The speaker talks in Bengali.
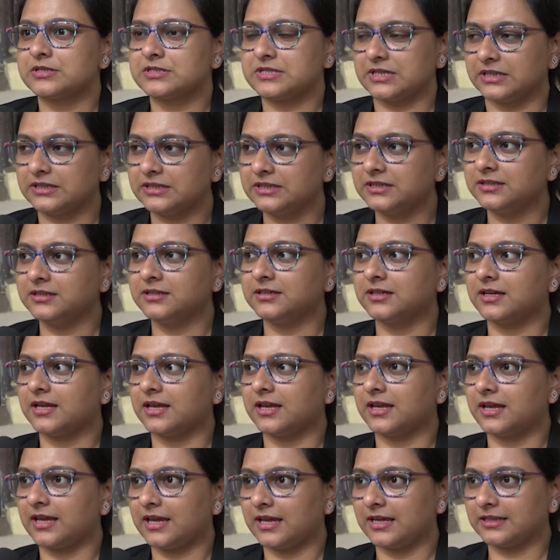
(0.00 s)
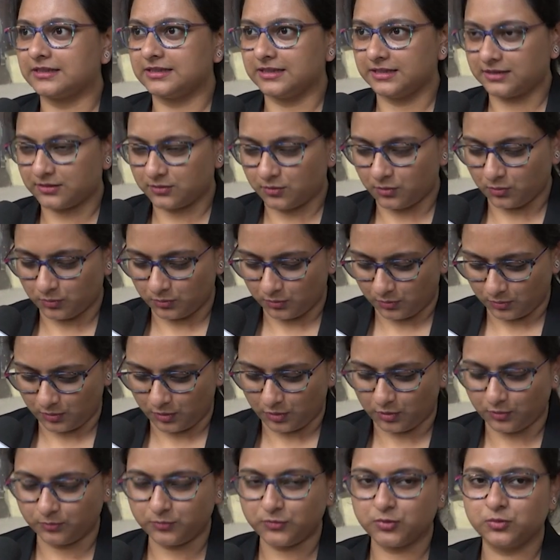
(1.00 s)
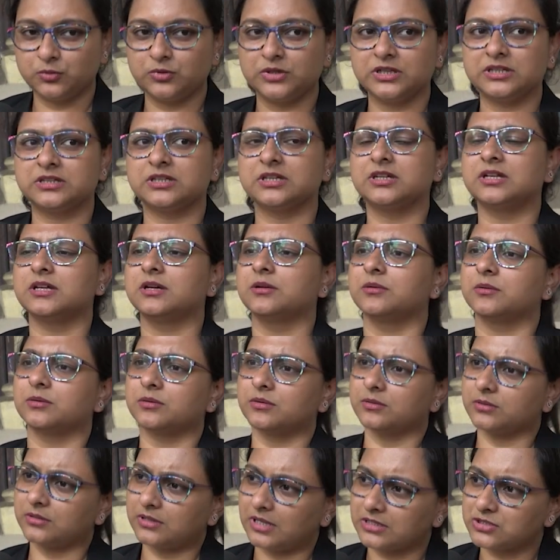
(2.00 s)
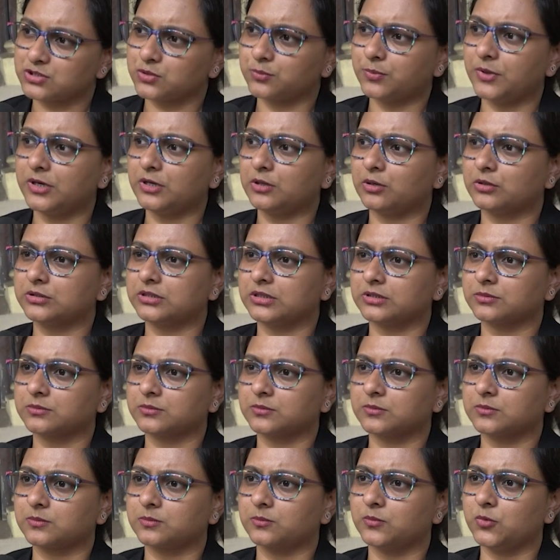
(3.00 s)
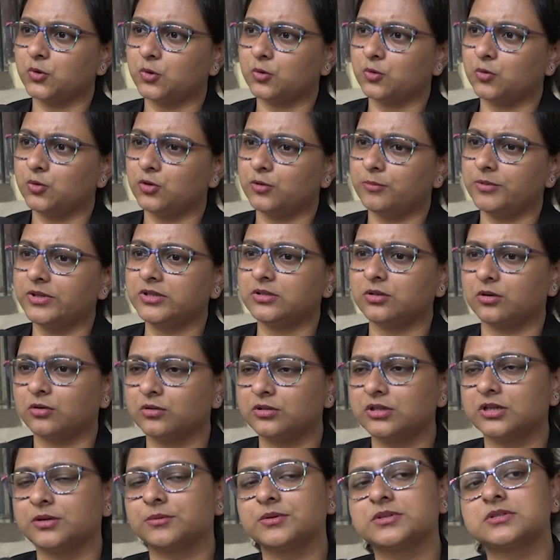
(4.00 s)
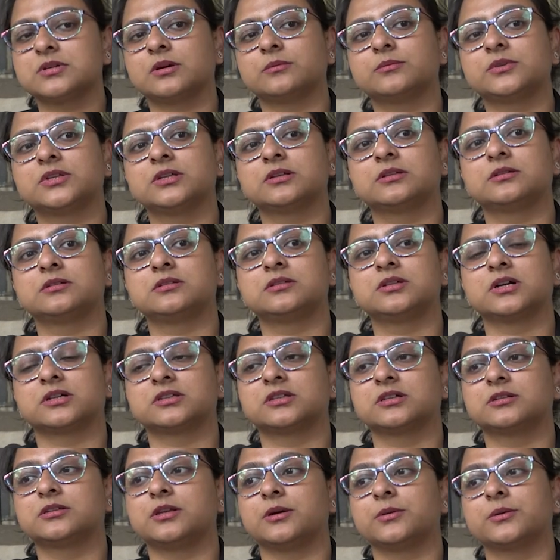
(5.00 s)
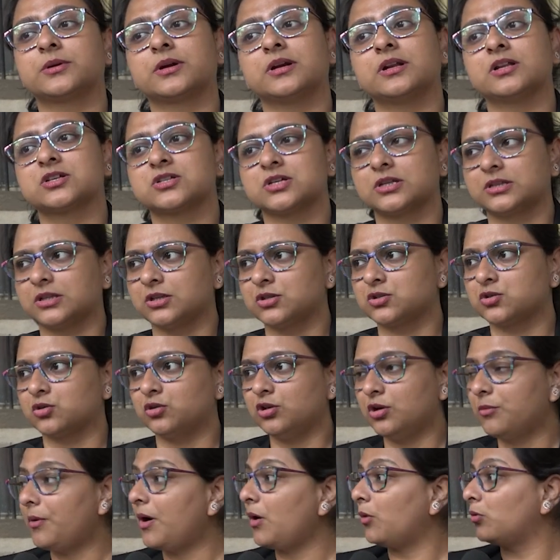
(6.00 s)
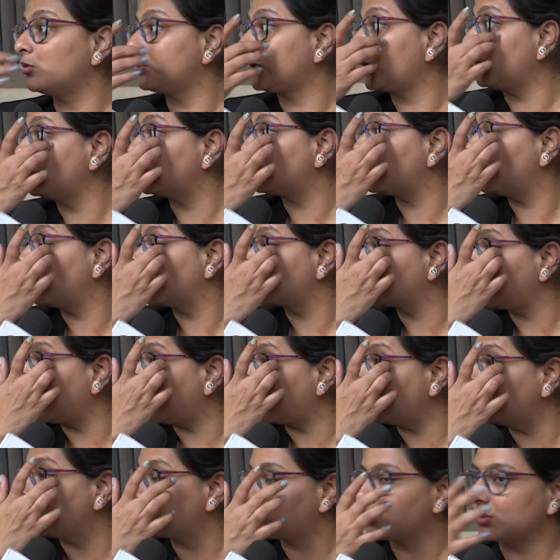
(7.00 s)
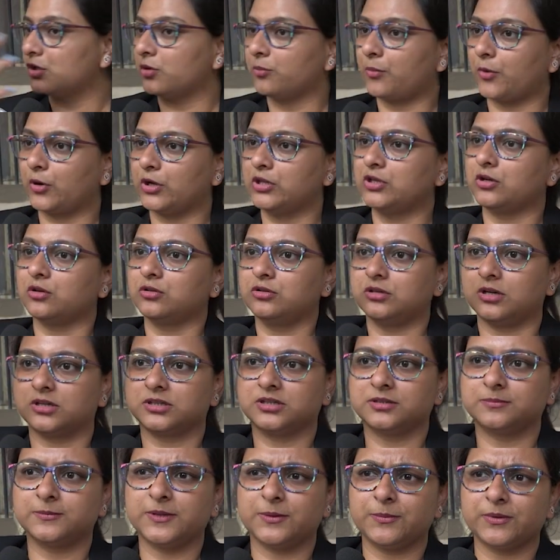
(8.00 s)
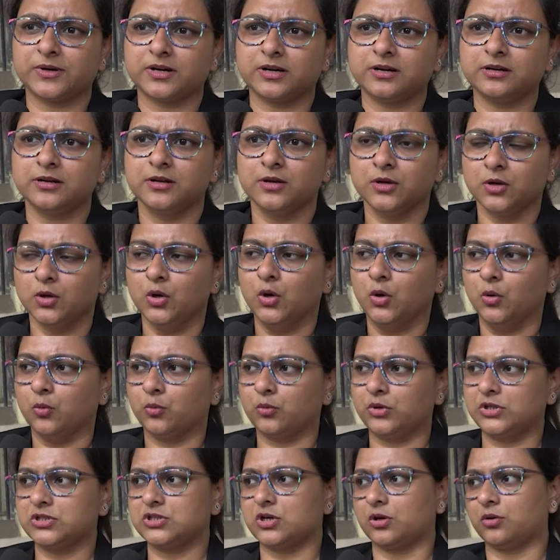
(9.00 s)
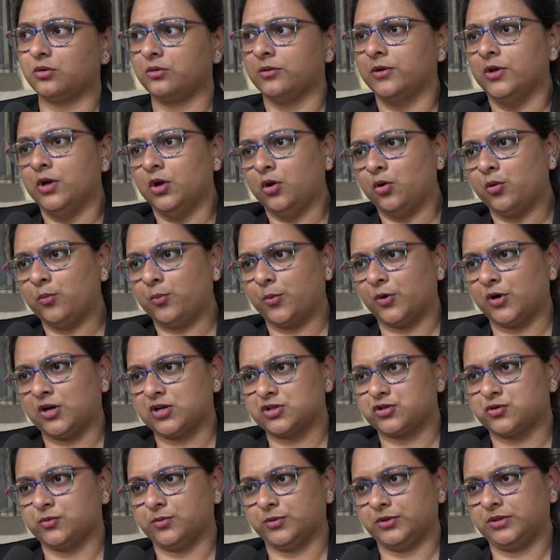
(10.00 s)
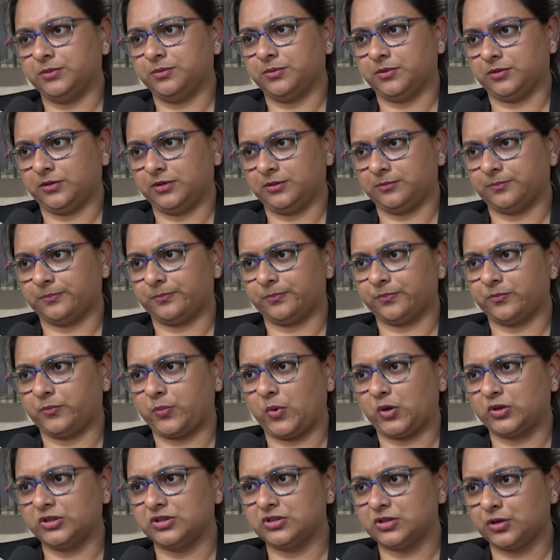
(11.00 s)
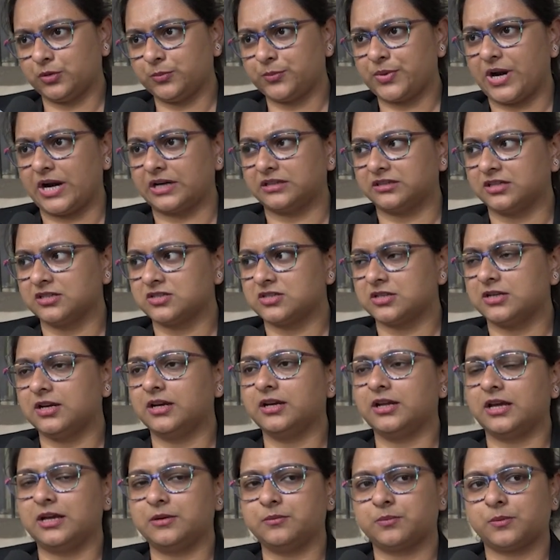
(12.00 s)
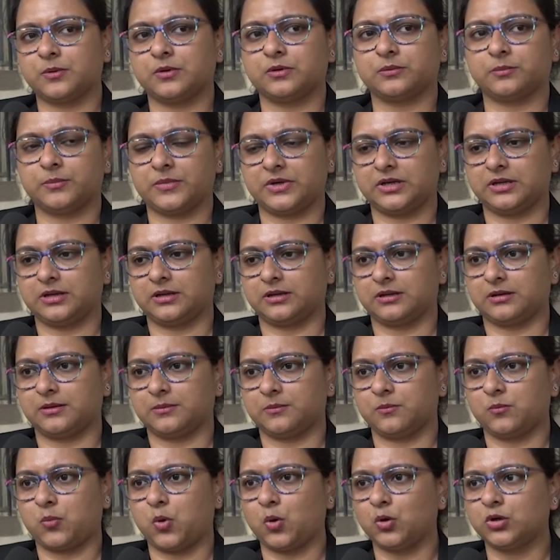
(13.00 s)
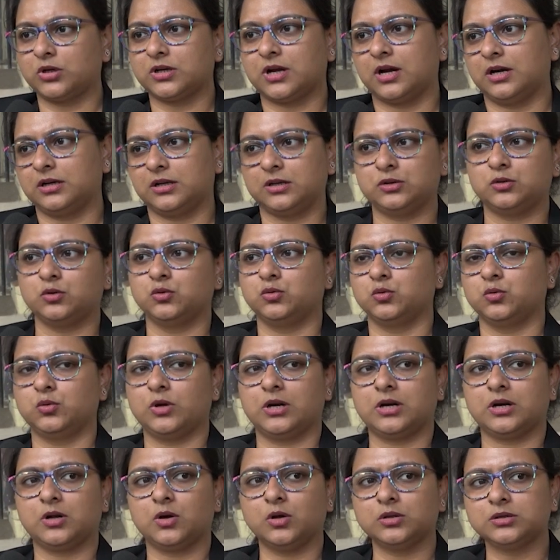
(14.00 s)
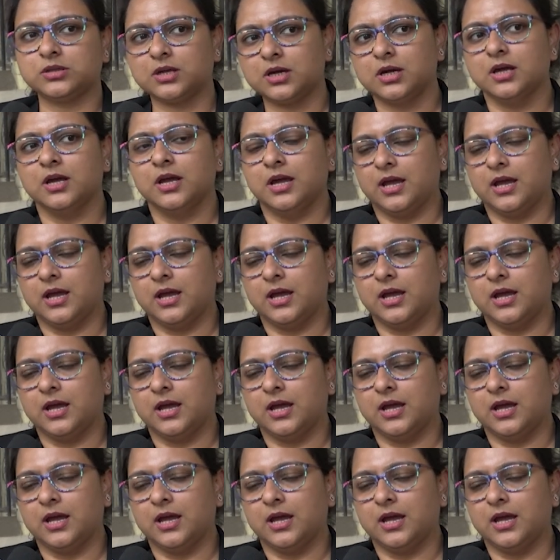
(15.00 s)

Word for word: যেদিন এদের কোনো রকম দুর্নীতি নিয়ে রাজ্যপাল কথার মুখ খুলবেন তখন দেখবে জগদীপ জগদীপ ধনকারের সাথে যদিও বা ওটাও লোক দেখানো ছিল পরে যখন জগদীপ ধনকর উনি যখন উপরাষ্ট্রপতি পদে যখন প্রার্থী ছিলেন এই মানে ভোট কাটা তো দূরের কথা